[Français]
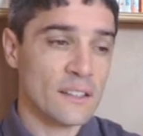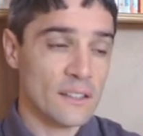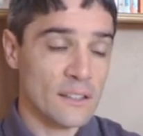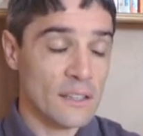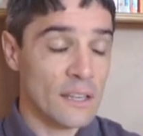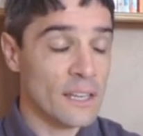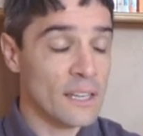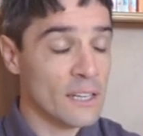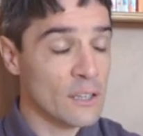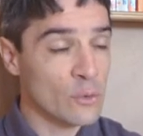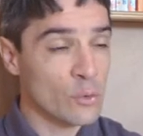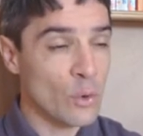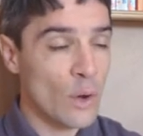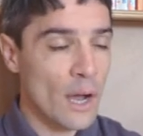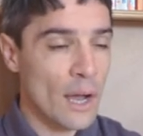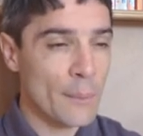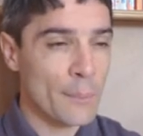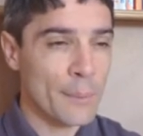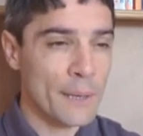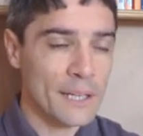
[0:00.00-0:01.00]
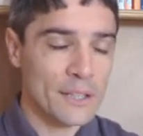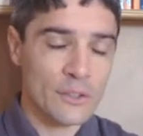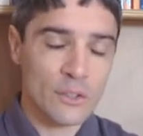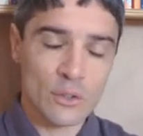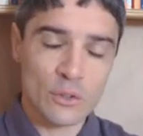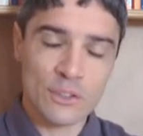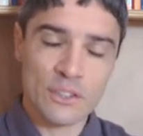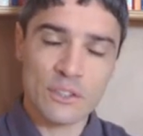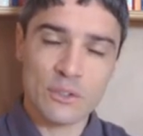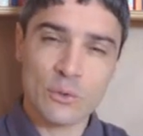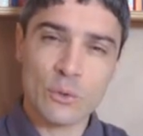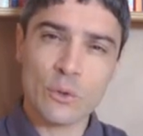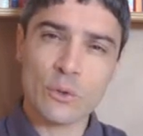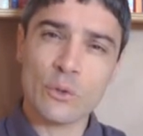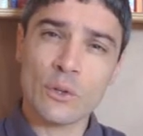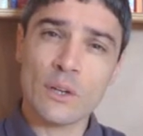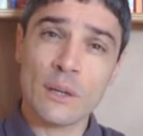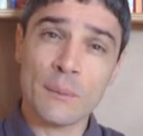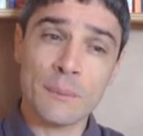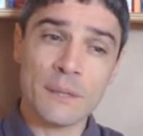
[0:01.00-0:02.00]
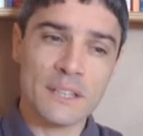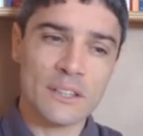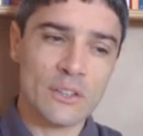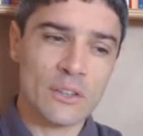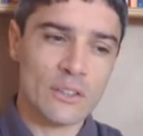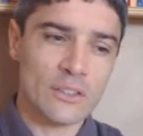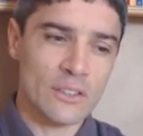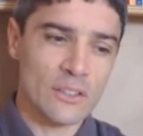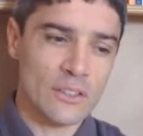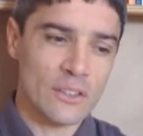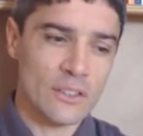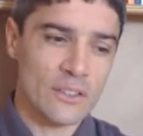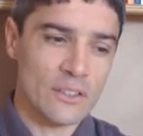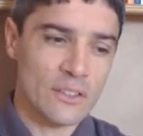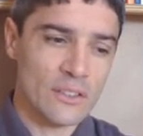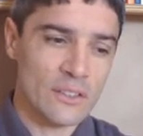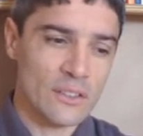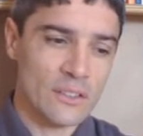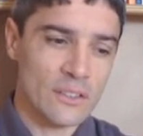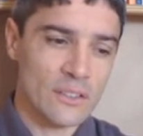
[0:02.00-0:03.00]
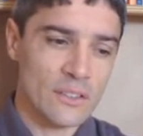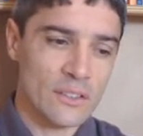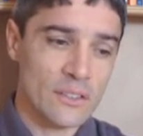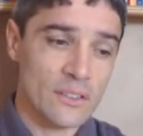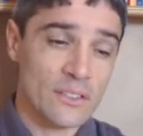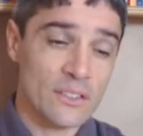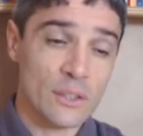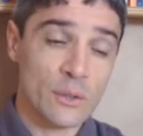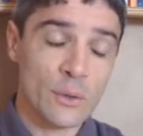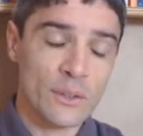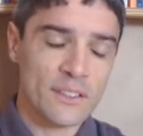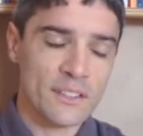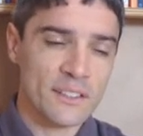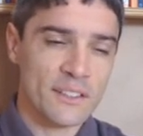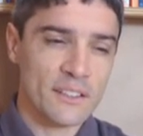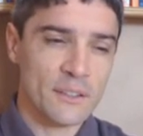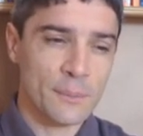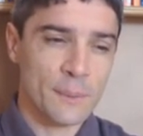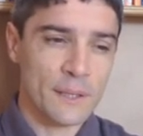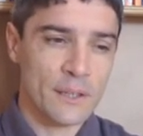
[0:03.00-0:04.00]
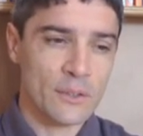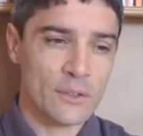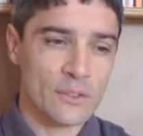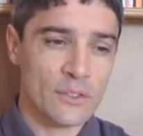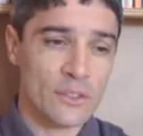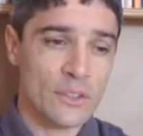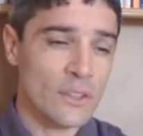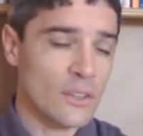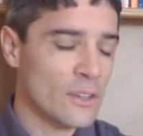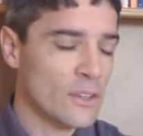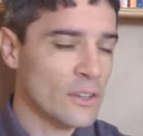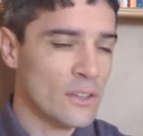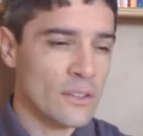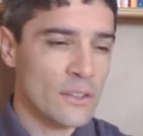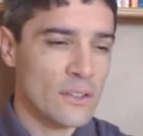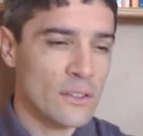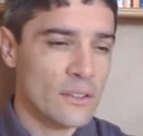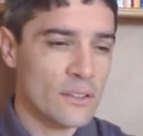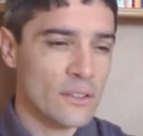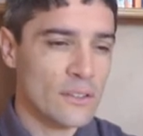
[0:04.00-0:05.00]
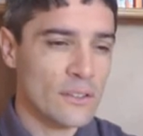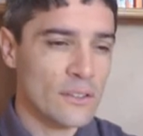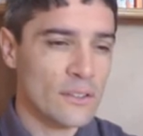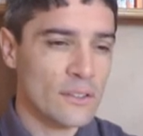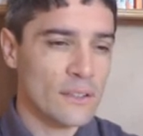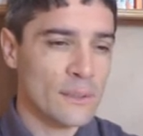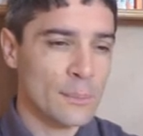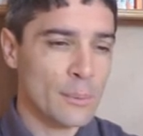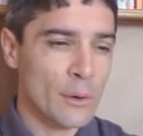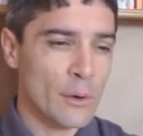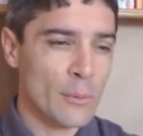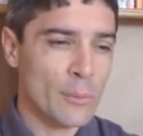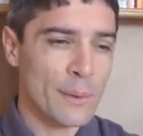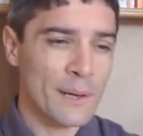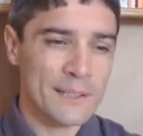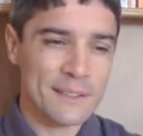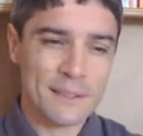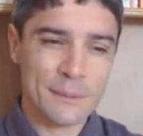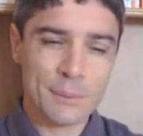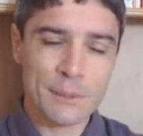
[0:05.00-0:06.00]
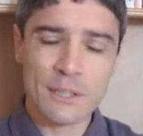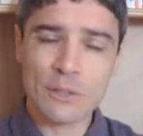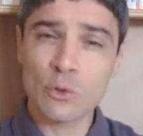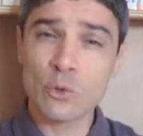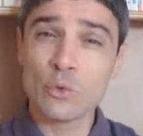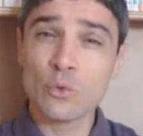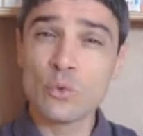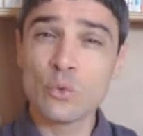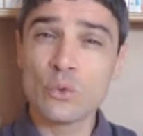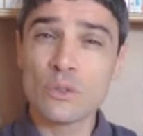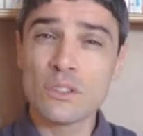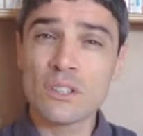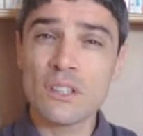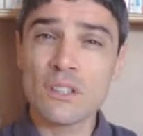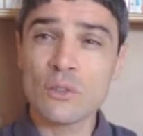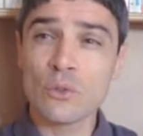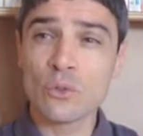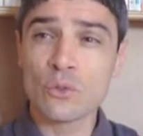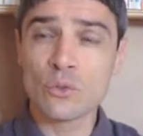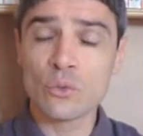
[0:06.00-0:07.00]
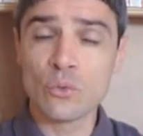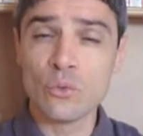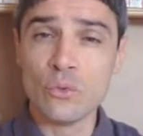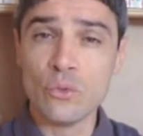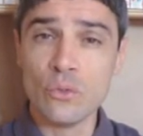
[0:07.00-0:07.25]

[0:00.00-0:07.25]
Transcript: et, qu'il nous rappelle dans le discours de la méthode, c'est quoi cette expérience Il prend le parti pris de douter de tout.